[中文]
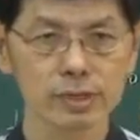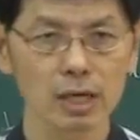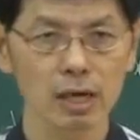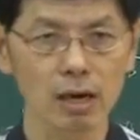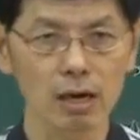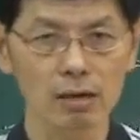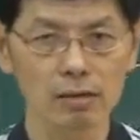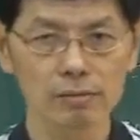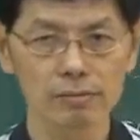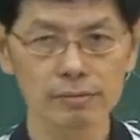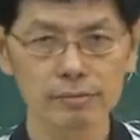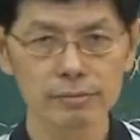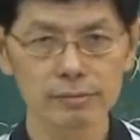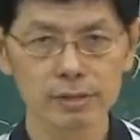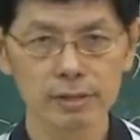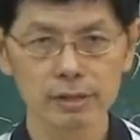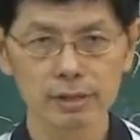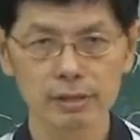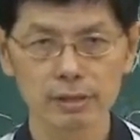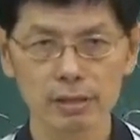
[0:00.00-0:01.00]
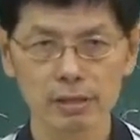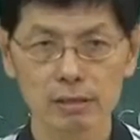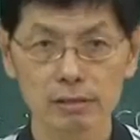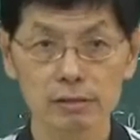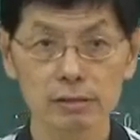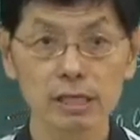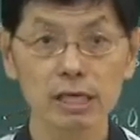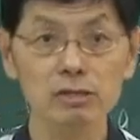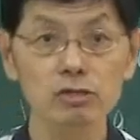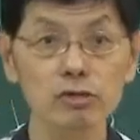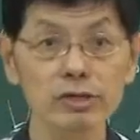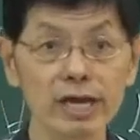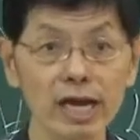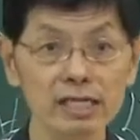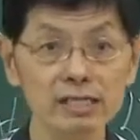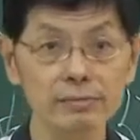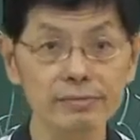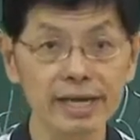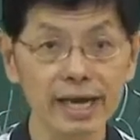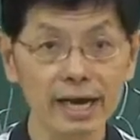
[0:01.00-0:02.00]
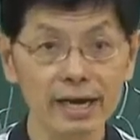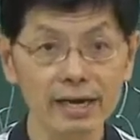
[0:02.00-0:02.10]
哦，这个图应该怎么